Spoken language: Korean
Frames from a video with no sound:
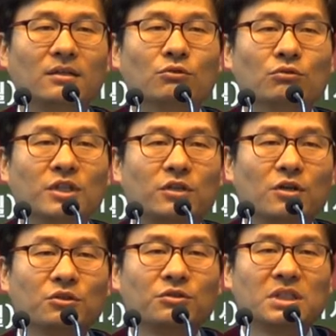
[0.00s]
우리
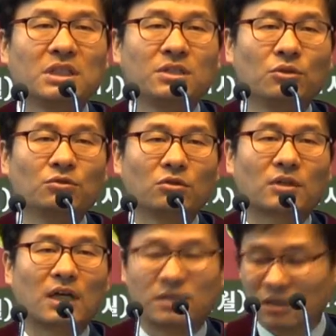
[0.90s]
성도들이 이
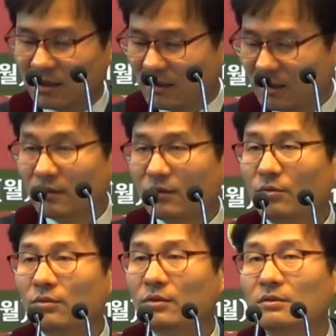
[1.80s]
정도까지
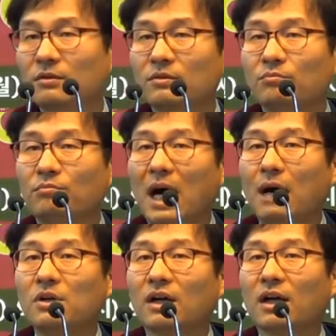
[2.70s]

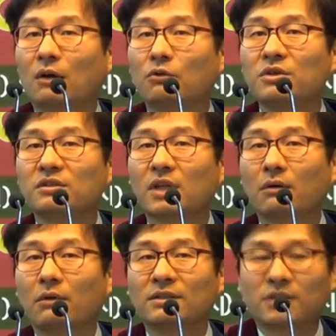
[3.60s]
마음을 갖고 있는
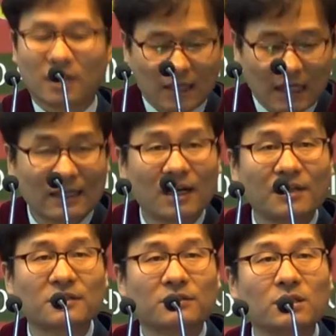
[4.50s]
사람과 제가 하나가
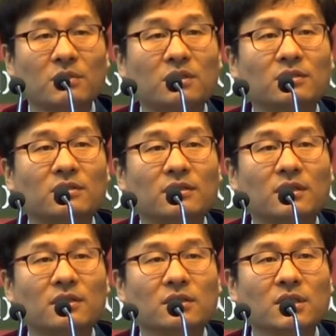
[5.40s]
돼서 뛰면은
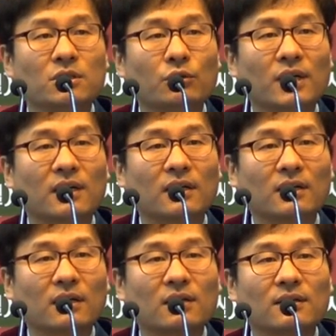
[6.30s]
이 교회
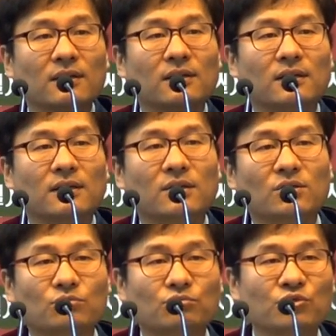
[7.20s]

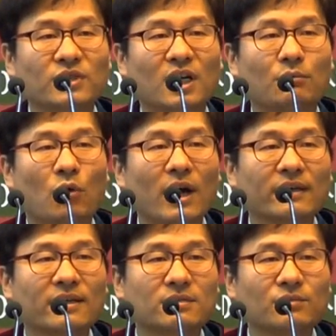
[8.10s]
문제가 뭐가
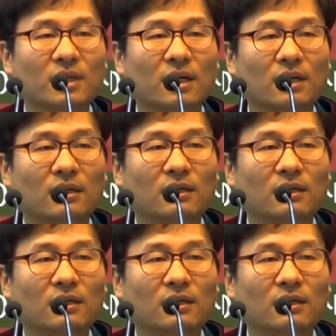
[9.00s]
있겠습니까?